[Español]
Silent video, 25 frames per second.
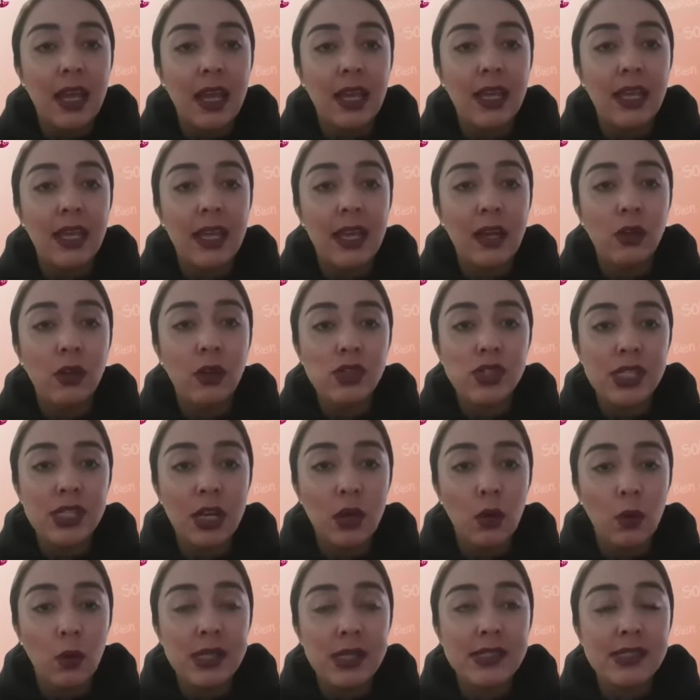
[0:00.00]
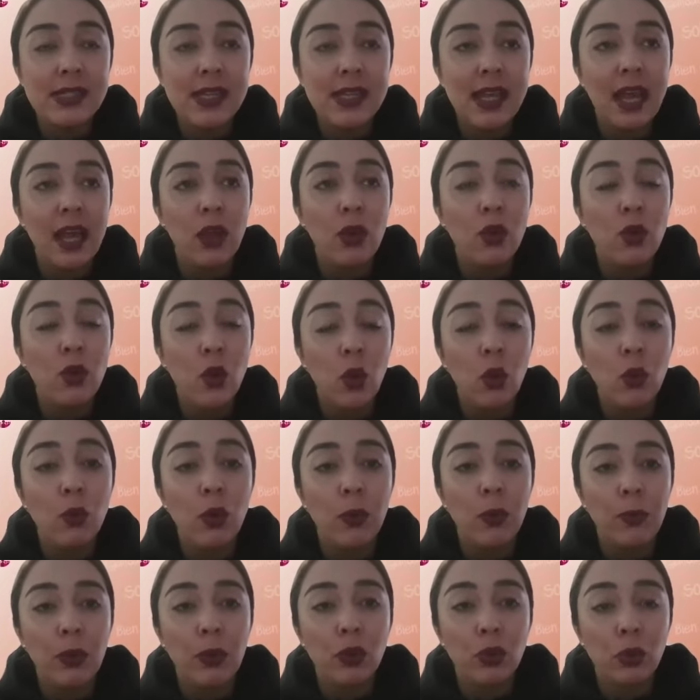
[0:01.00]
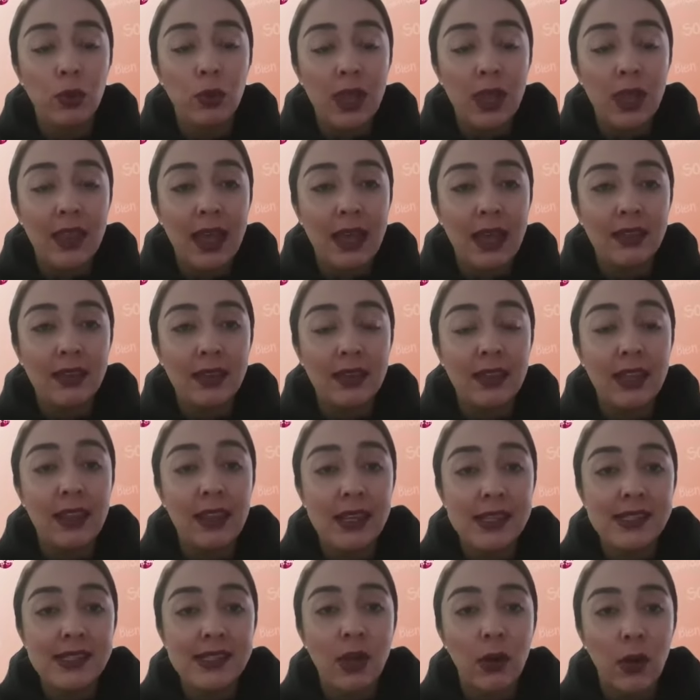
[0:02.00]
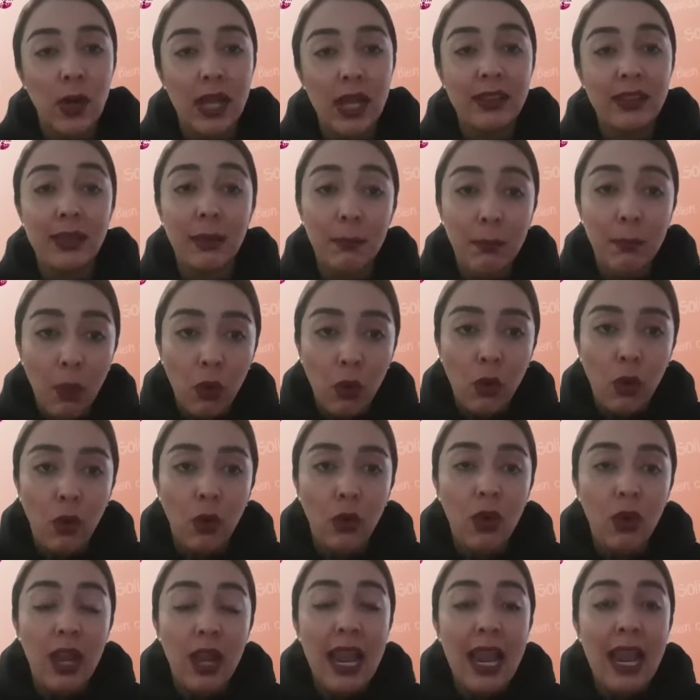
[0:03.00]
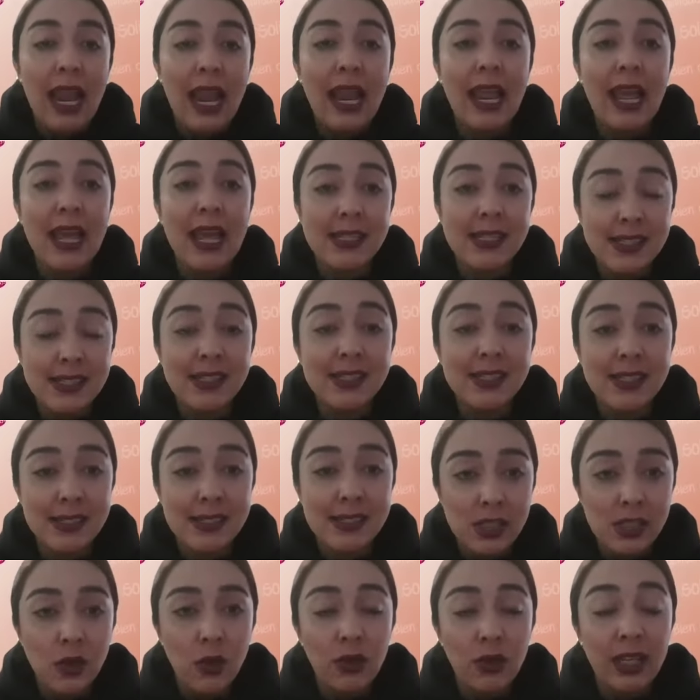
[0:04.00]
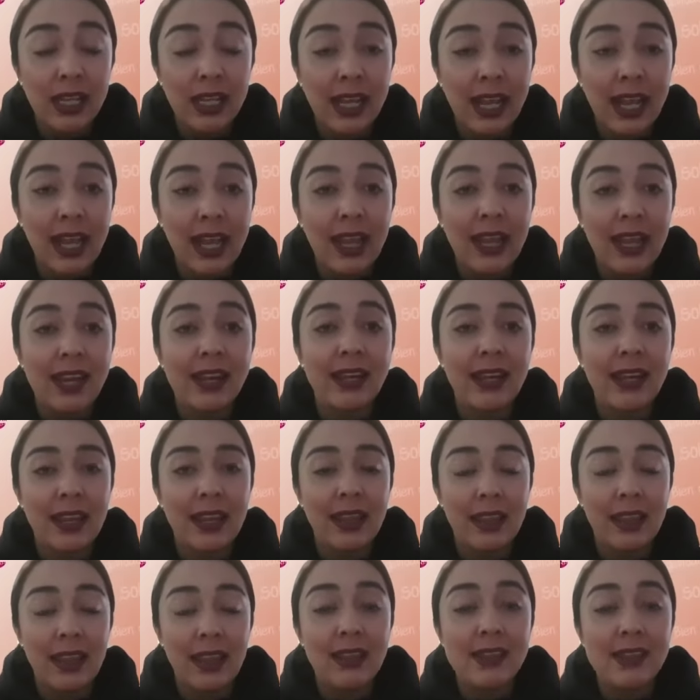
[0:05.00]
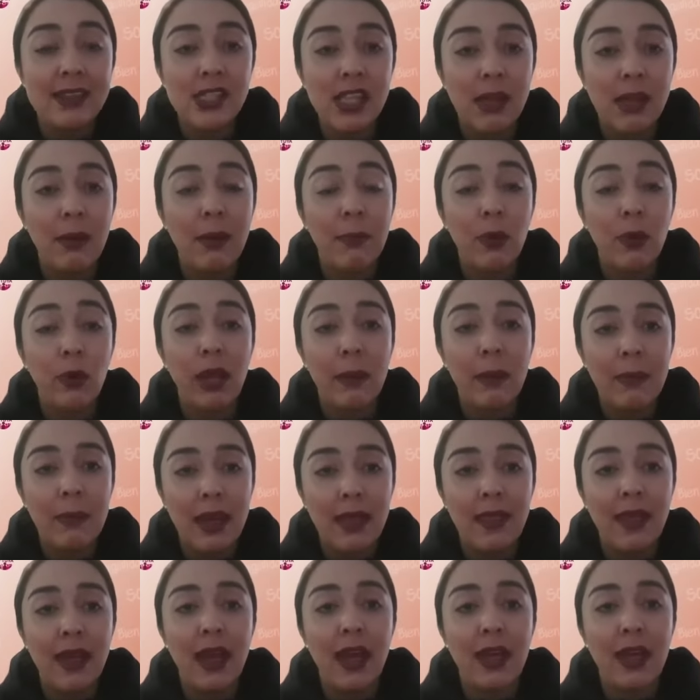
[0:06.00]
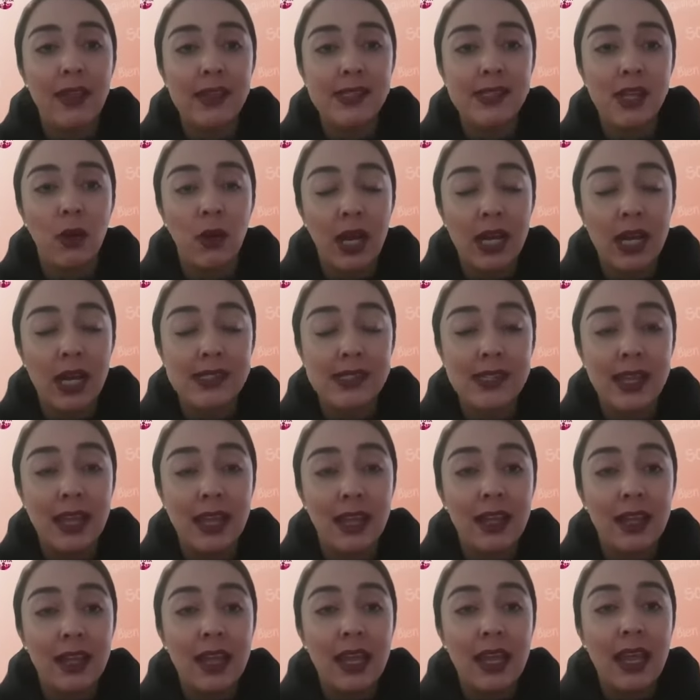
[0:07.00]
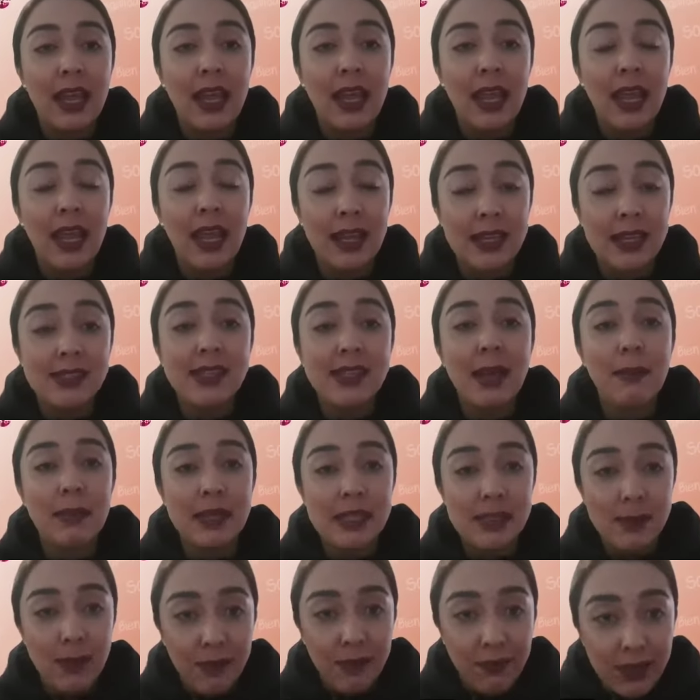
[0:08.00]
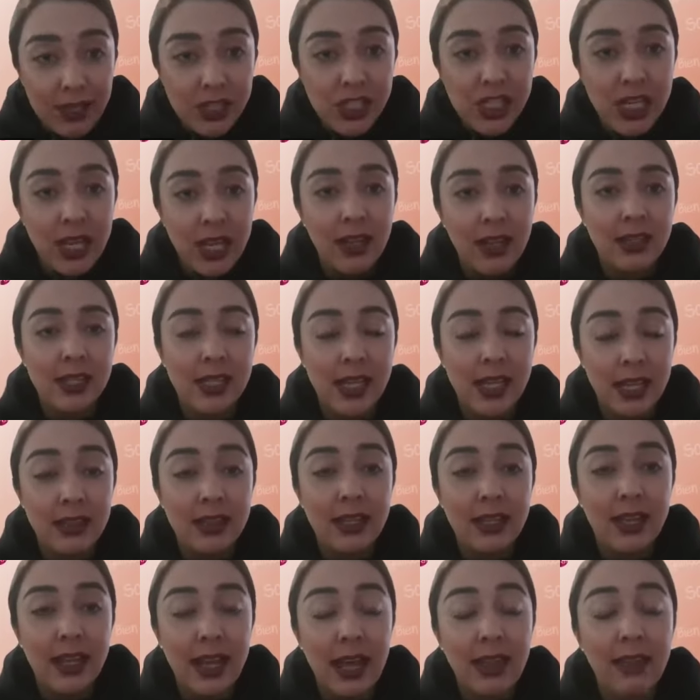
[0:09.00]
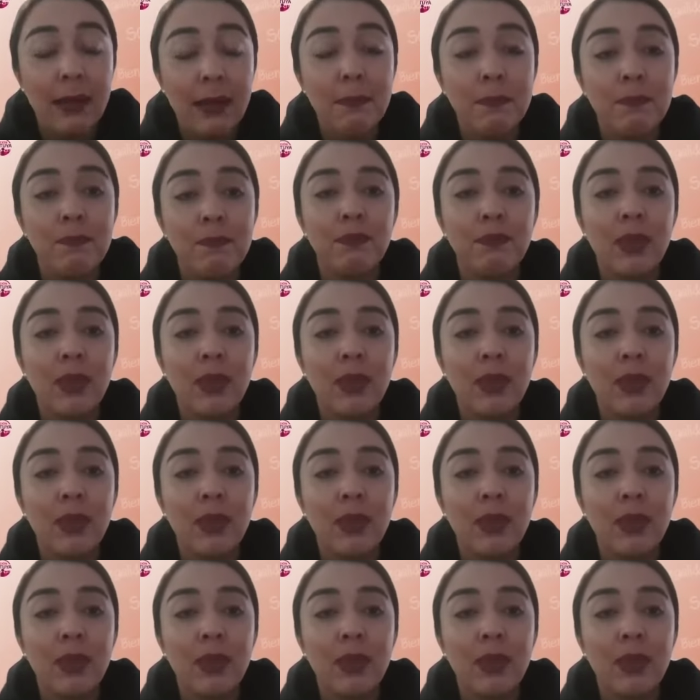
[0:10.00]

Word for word: y en consecuencia no hubo oportunidad de desahogar tampoco esta sesión que en realidad estaba programada a desahogarse en esa misma fecha ya indicada.